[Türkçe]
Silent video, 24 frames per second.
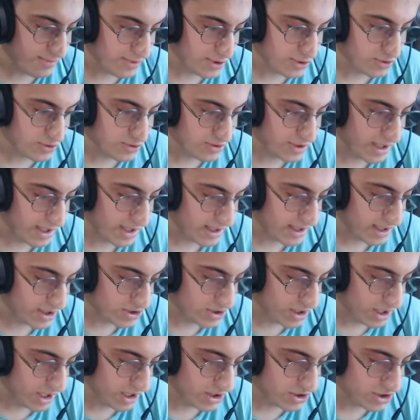basıyoruz
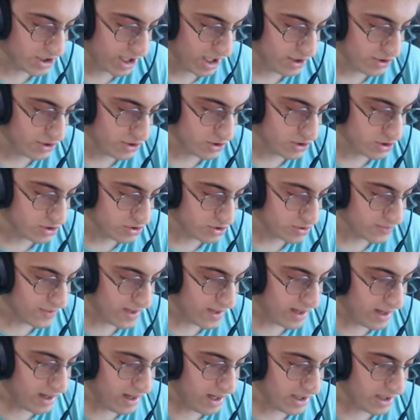arkadaşlar. Aşağı iniyoruz.
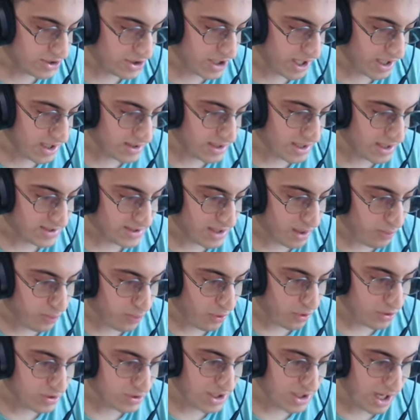Aşağı indikten sonra
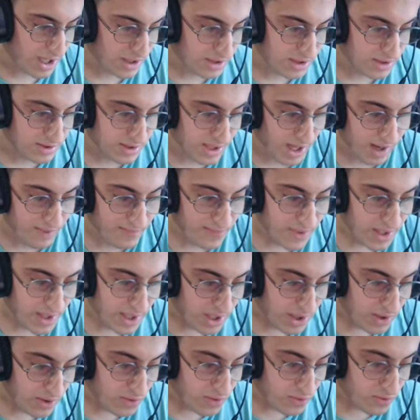portun altında
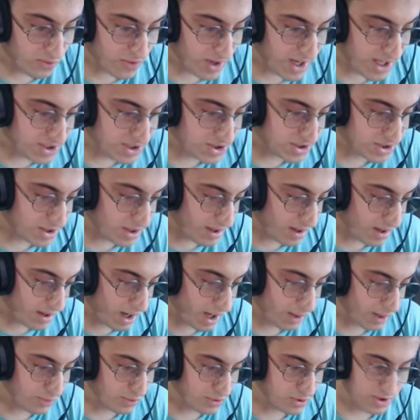Rich
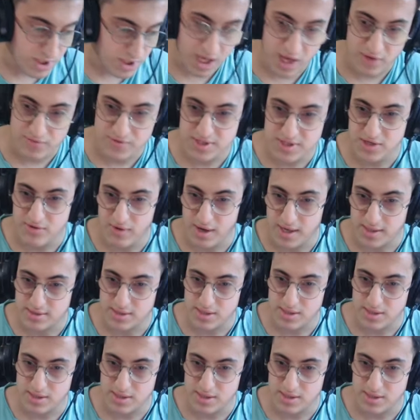Haburti FC var.